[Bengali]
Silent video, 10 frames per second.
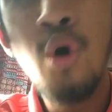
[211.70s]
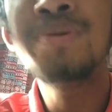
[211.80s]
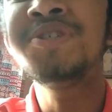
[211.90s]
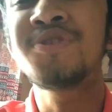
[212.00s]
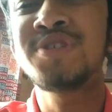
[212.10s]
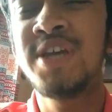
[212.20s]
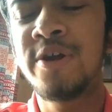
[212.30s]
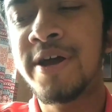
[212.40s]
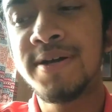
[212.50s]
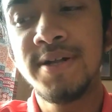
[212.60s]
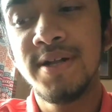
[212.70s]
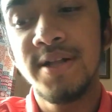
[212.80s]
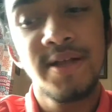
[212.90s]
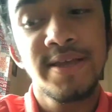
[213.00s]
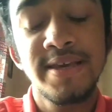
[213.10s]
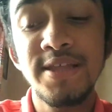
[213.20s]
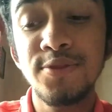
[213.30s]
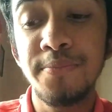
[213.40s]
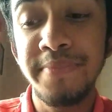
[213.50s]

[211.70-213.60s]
অভিযোগ ছিল না কিন্তু